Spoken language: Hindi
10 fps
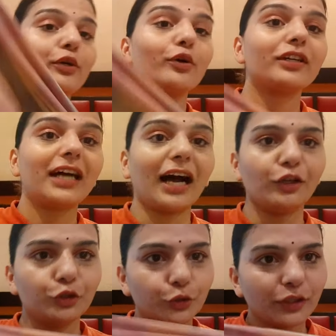है और
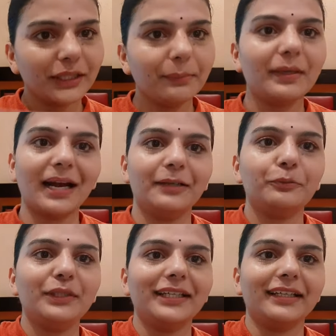आजियो ही
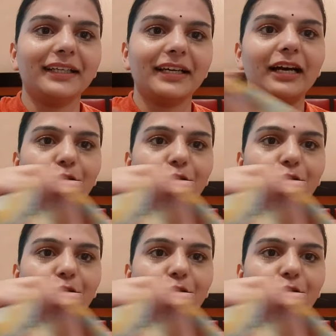ब्रांड भी है ये